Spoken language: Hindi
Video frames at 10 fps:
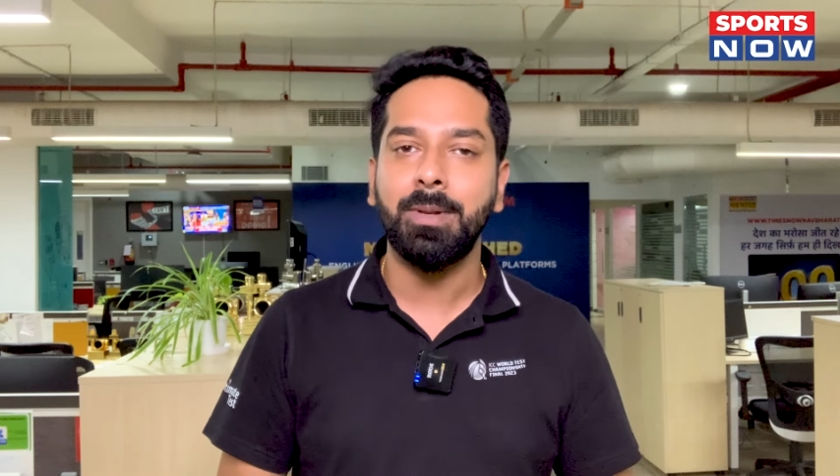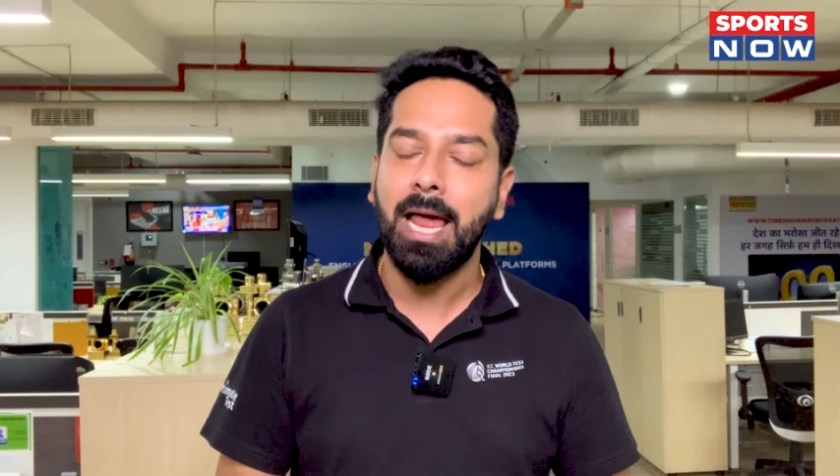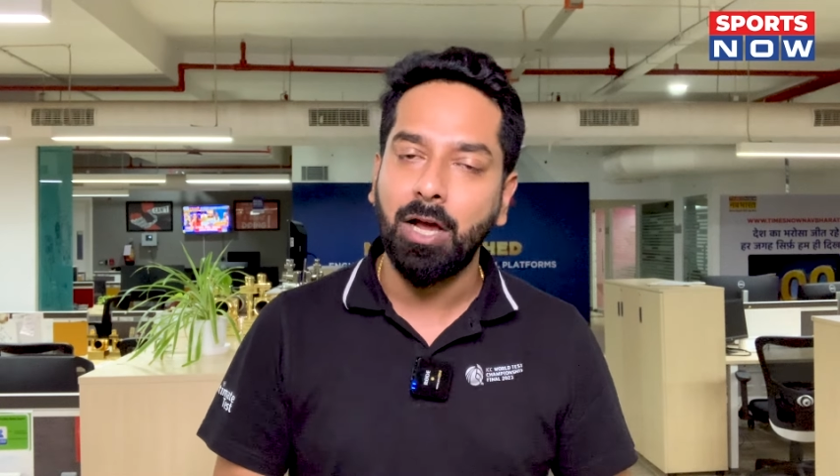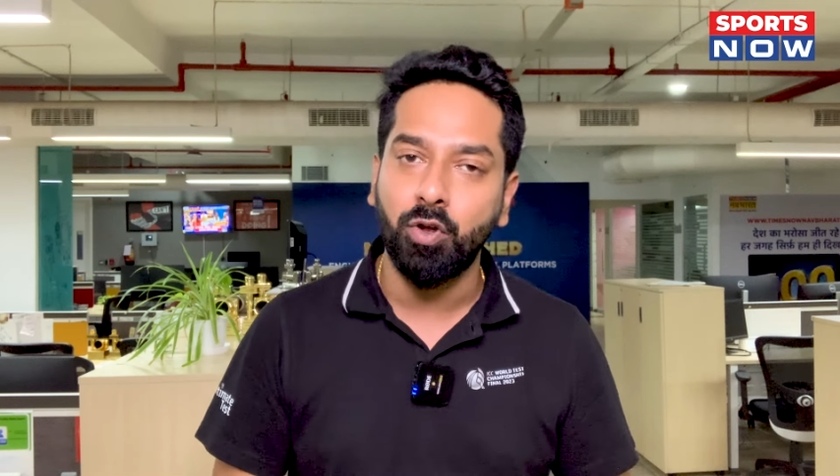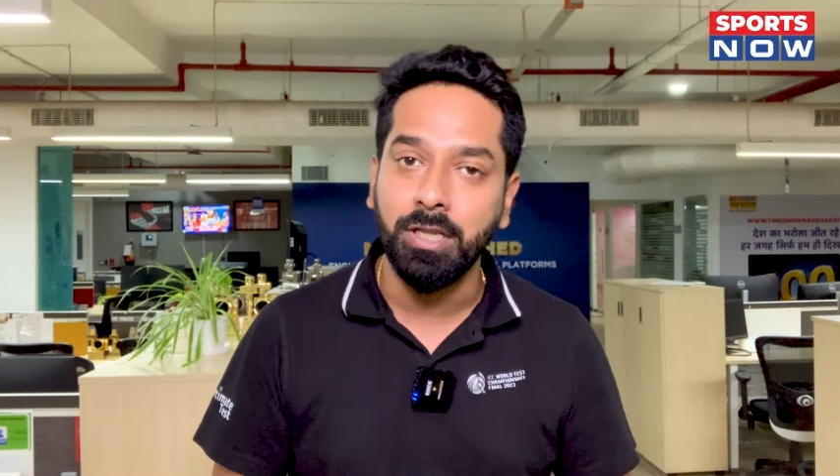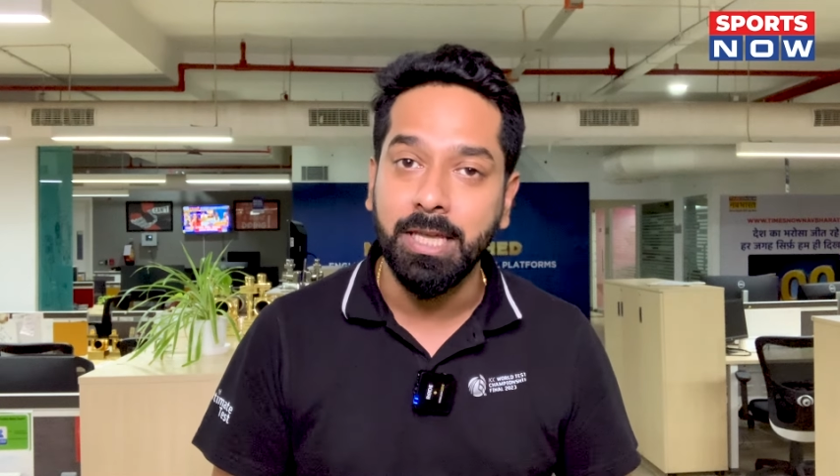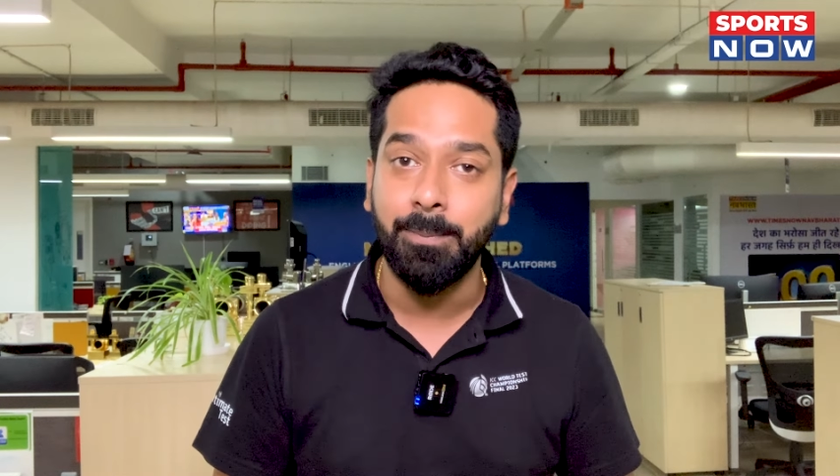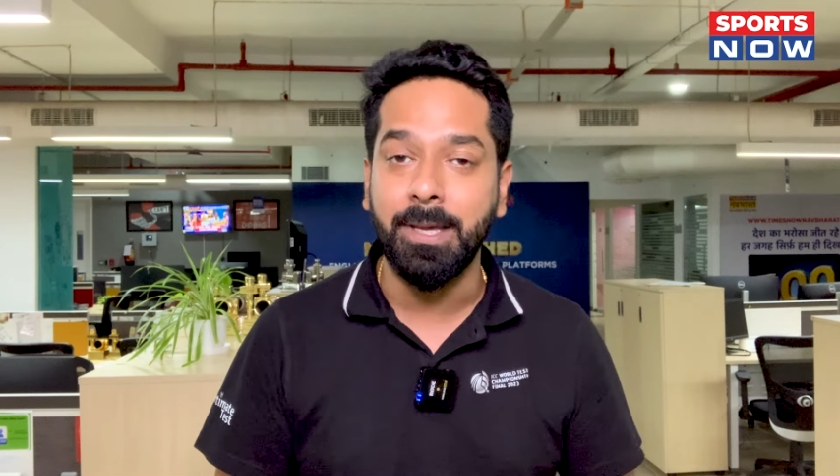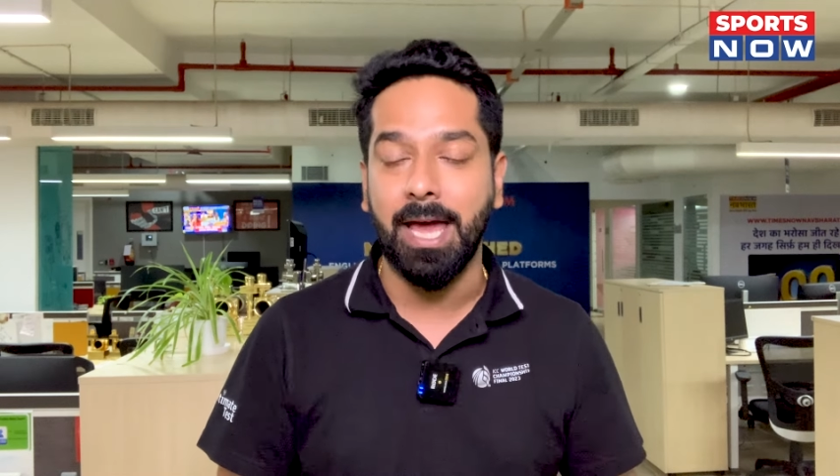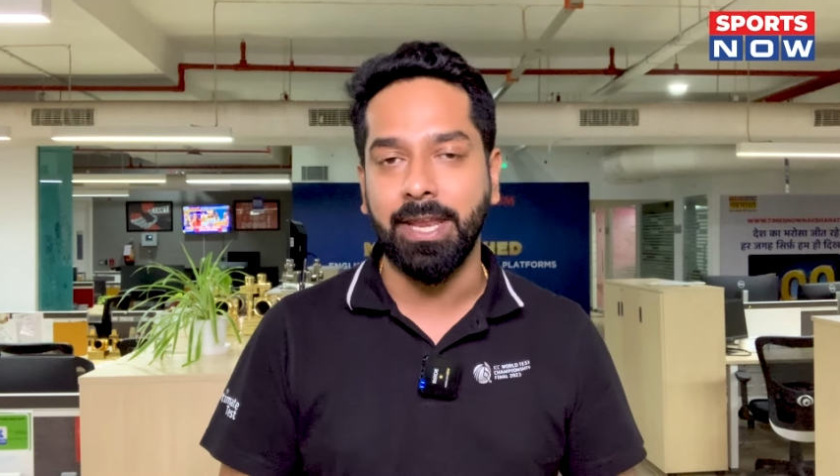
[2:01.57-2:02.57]
मिला
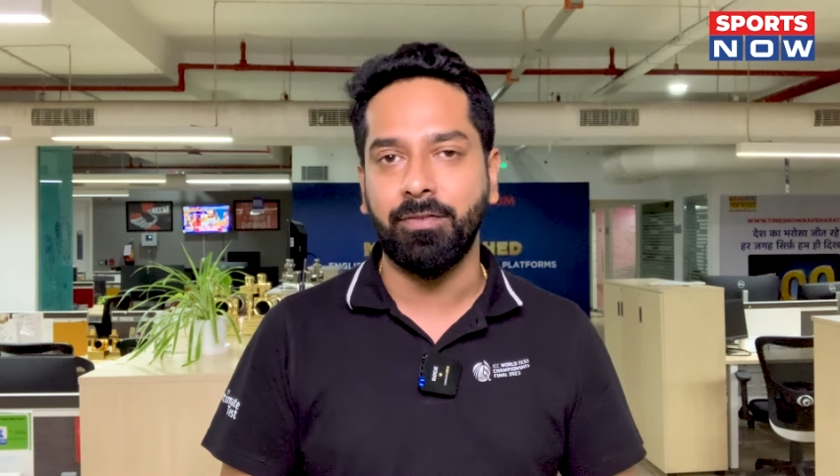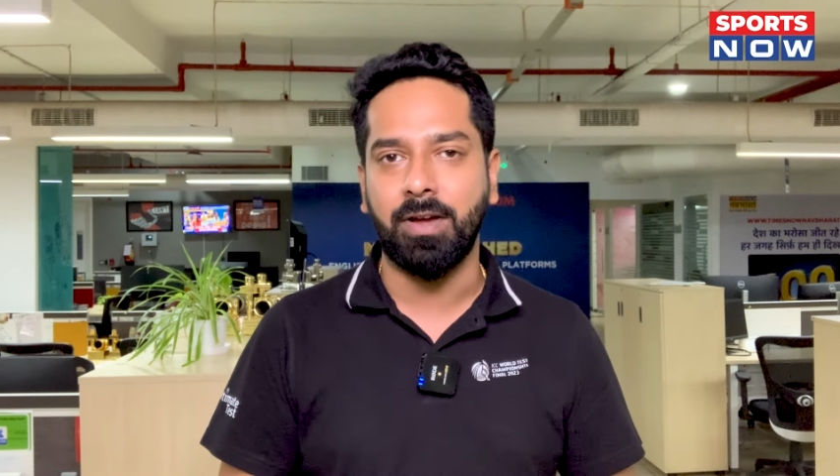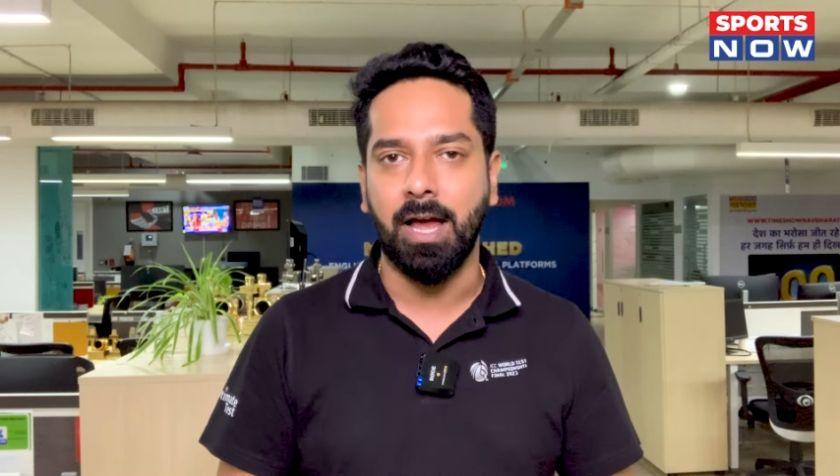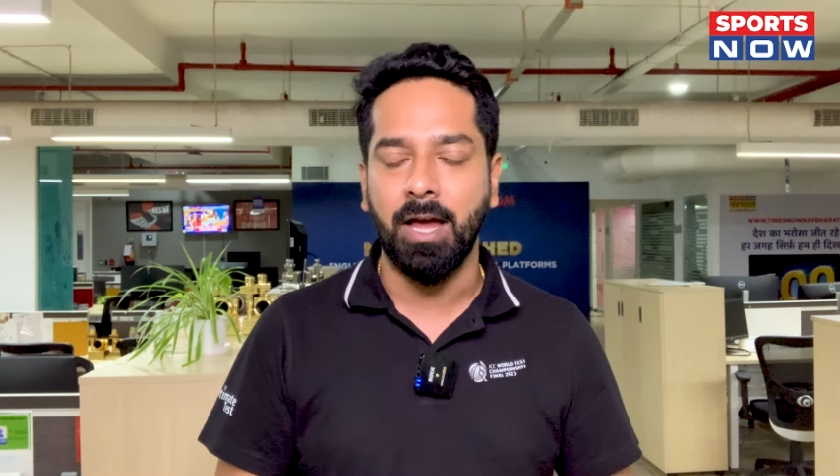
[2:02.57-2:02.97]
कुलदीप यादव का